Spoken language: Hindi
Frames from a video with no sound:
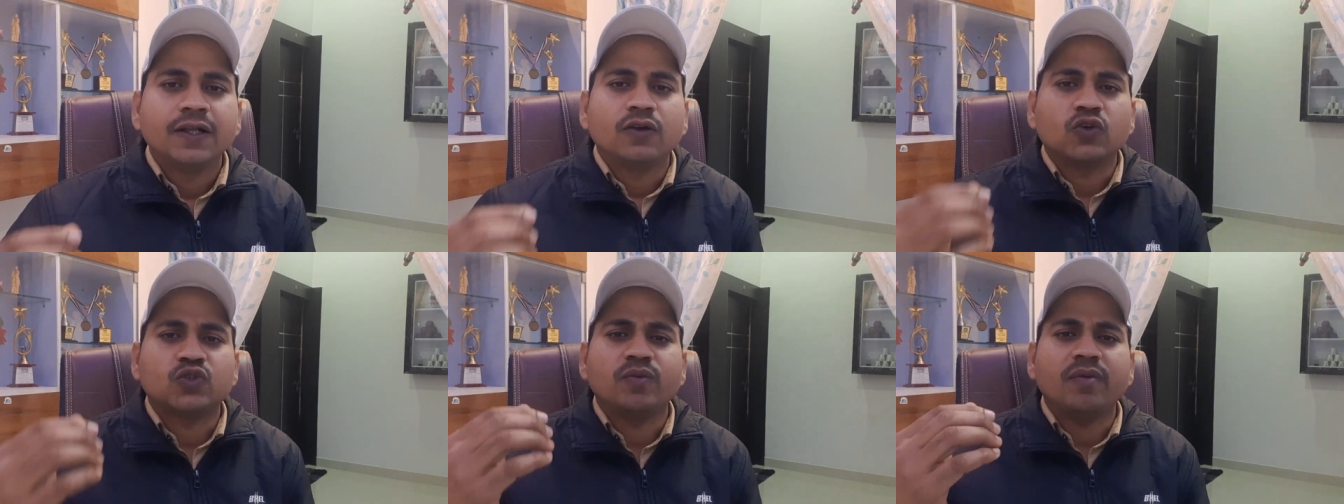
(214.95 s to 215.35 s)

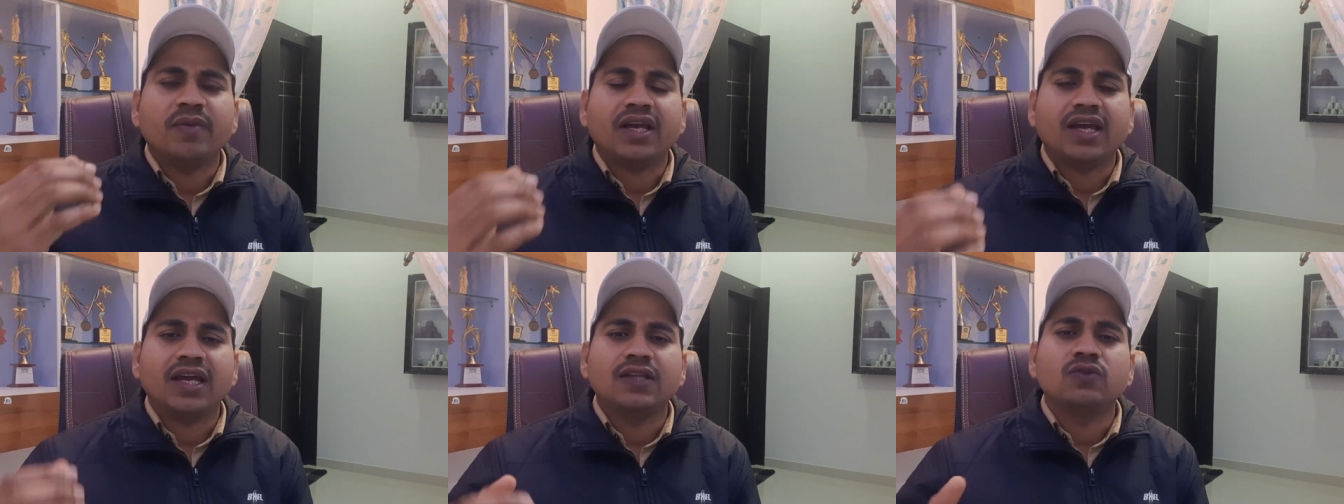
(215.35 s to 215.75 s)
उसमें
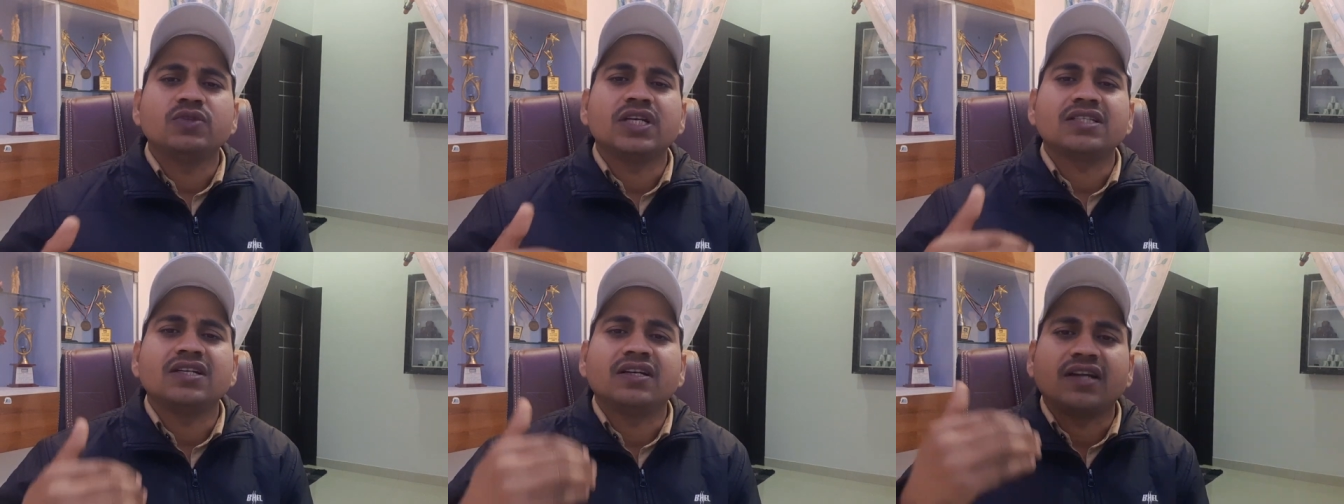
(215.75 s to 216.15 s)
मैं कह दूं
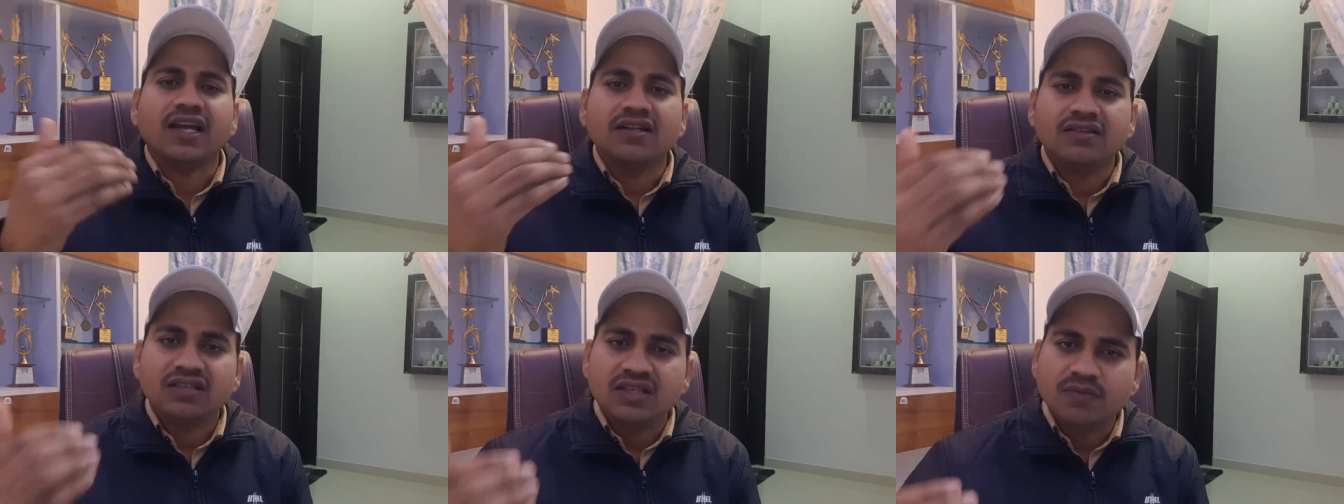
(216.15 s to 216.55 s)
जैसे
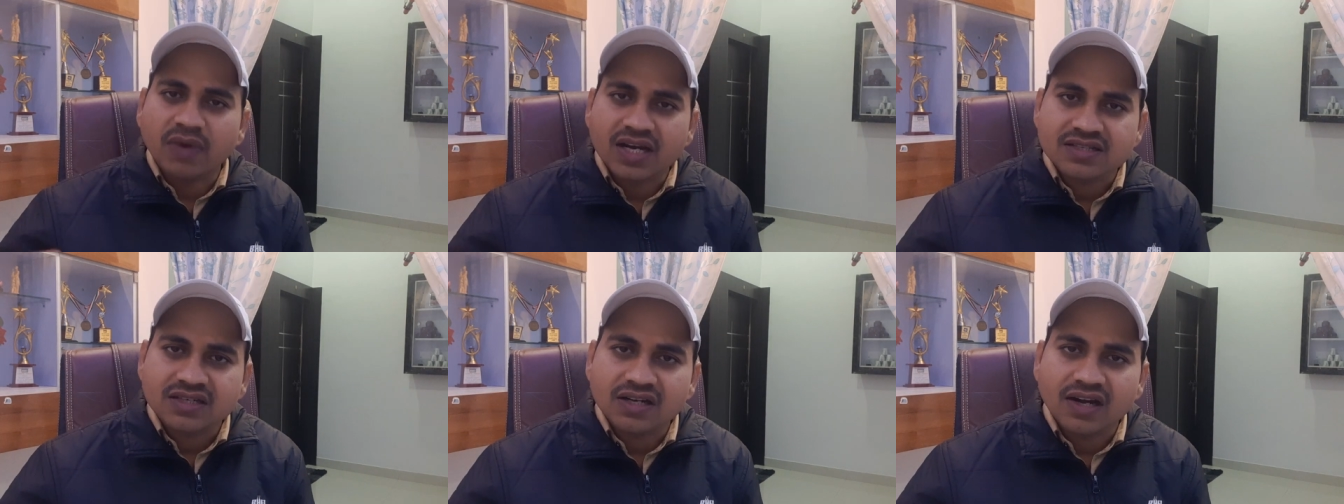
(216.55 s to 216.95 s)
टेंथ की
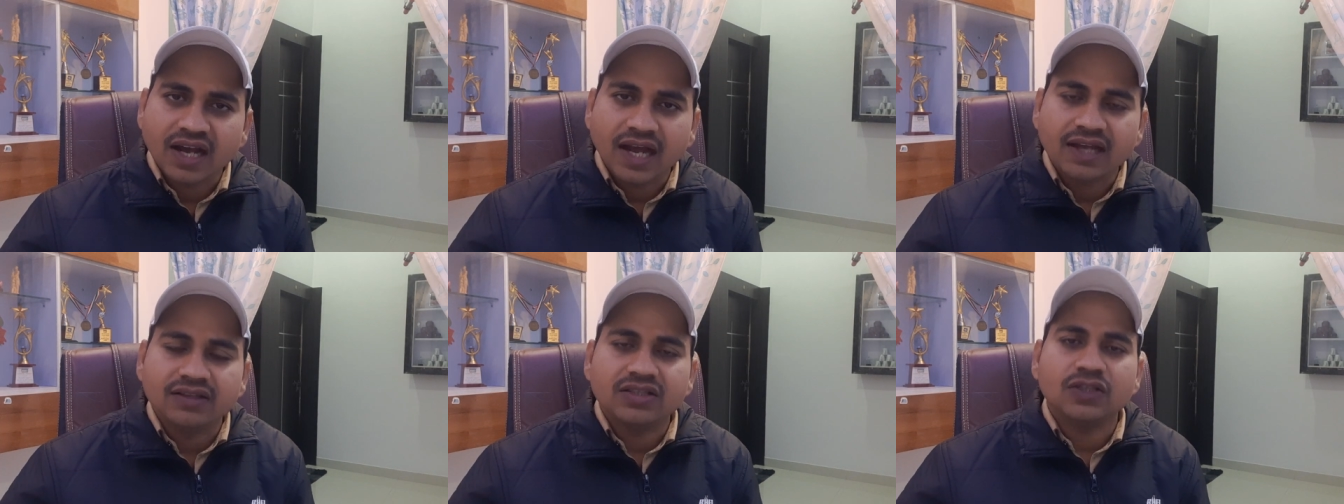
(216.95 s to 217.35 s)
मार्कशीट
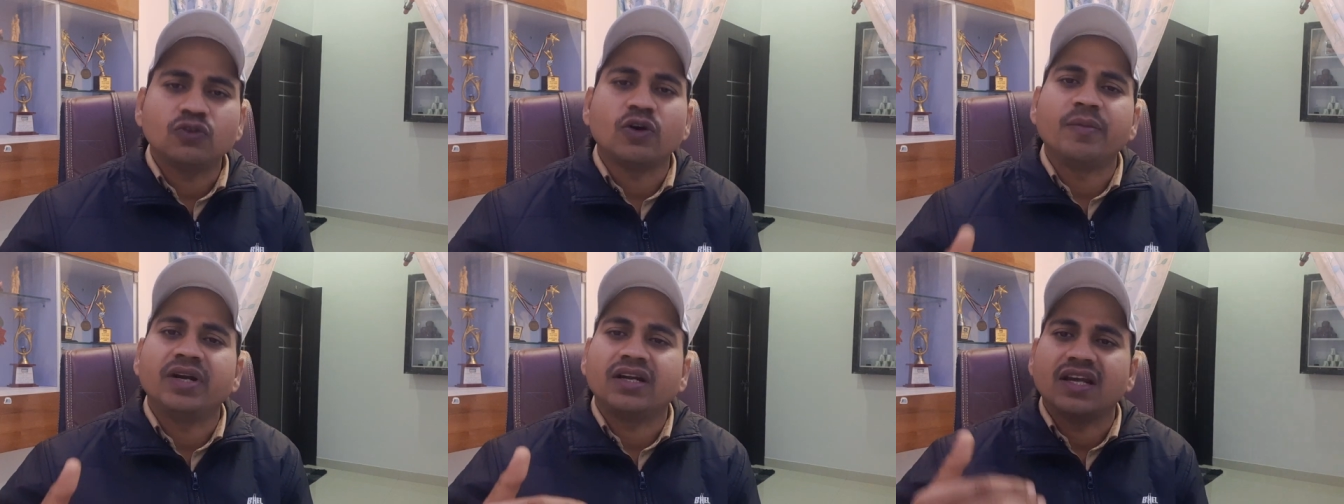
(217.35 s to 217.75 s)
लगाई थी तो
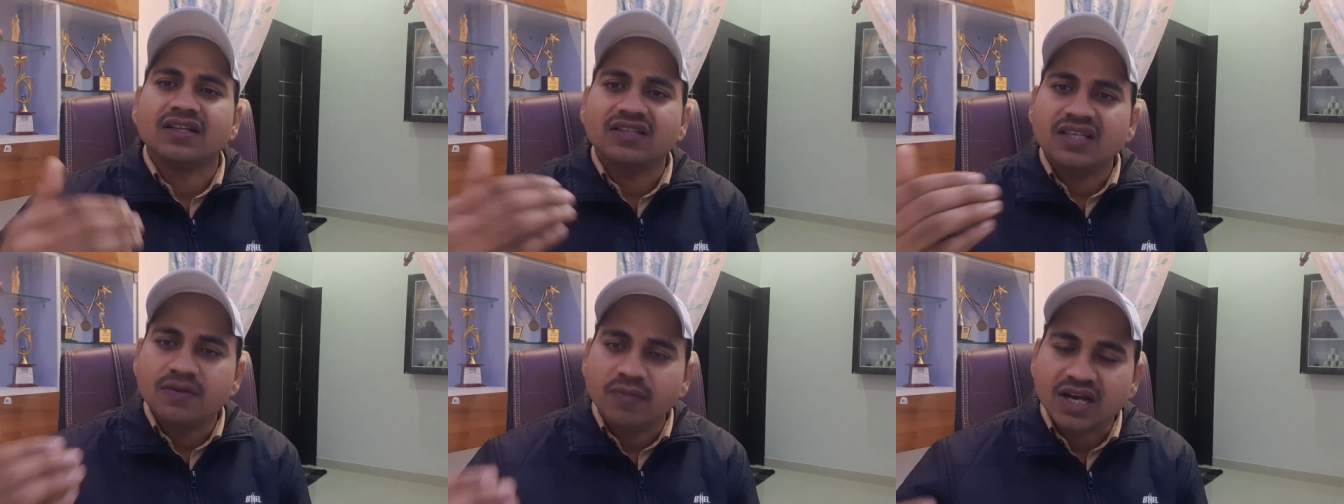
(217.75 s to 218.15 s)
हमें टेंथ
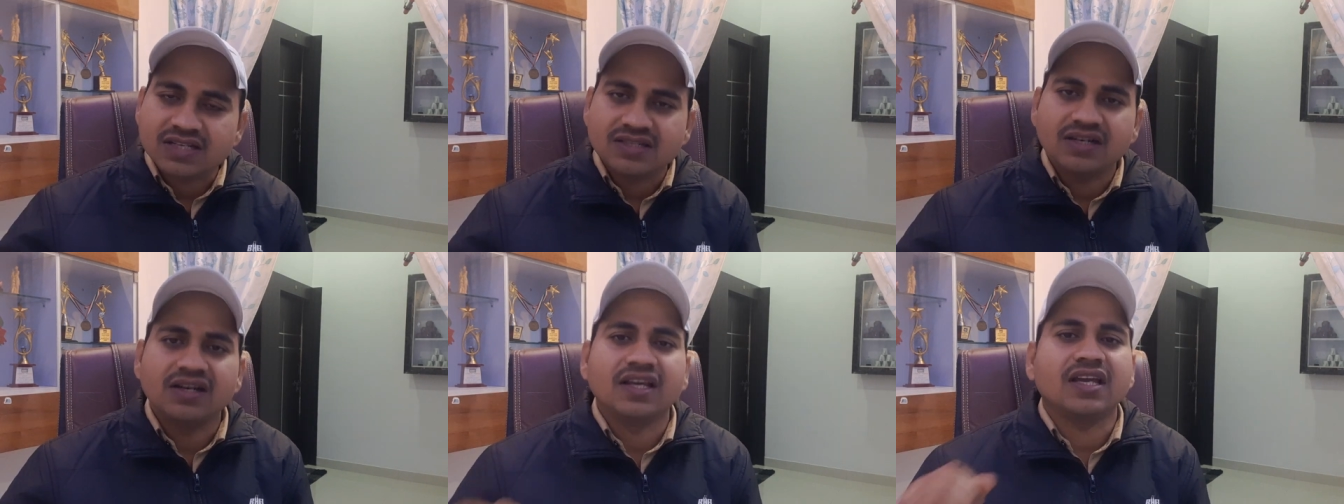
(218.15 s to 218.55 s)
की
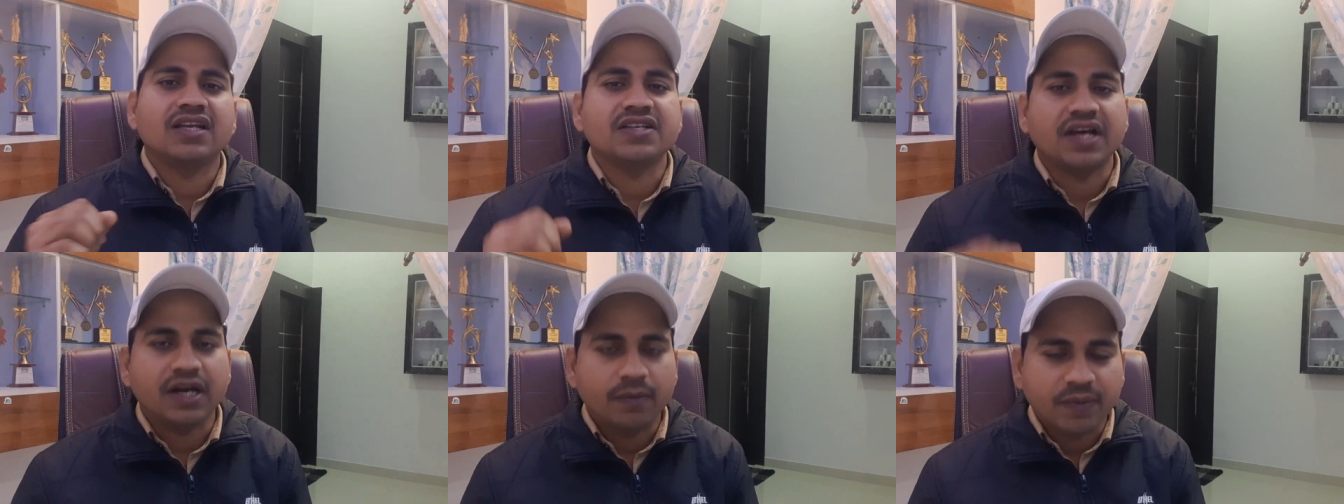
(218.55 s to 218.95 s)
मार्कशीट लेके
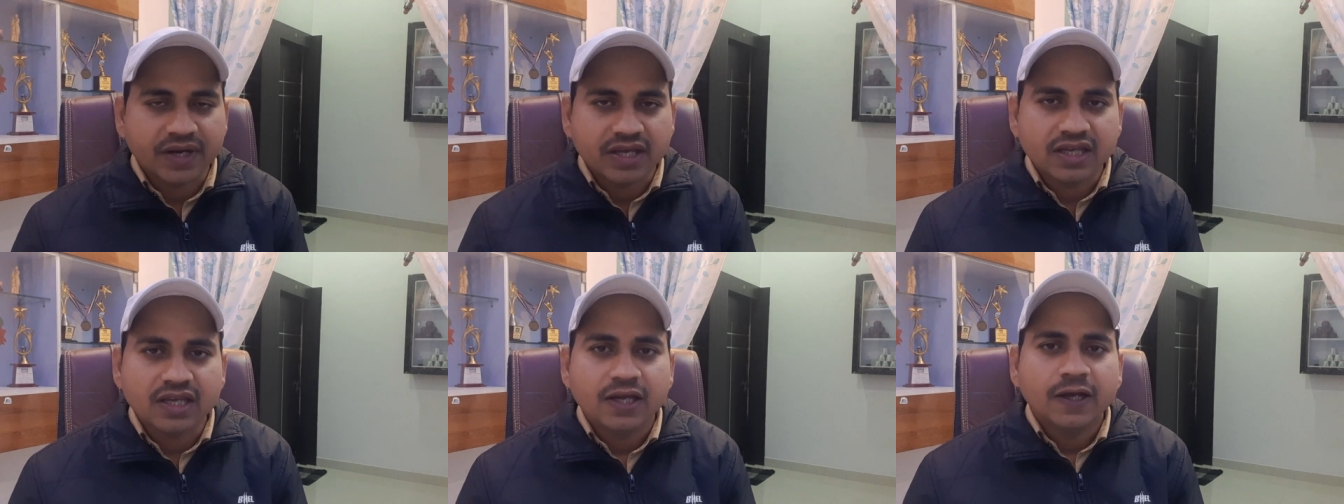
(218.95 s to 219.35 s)
जाना
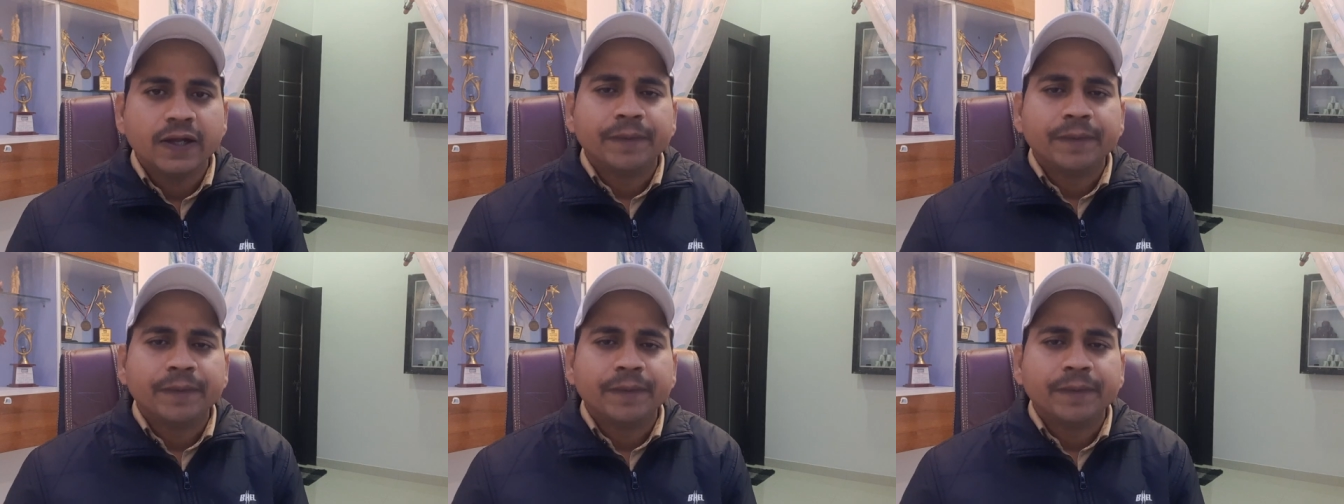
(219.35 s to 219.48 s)
पड़ेगी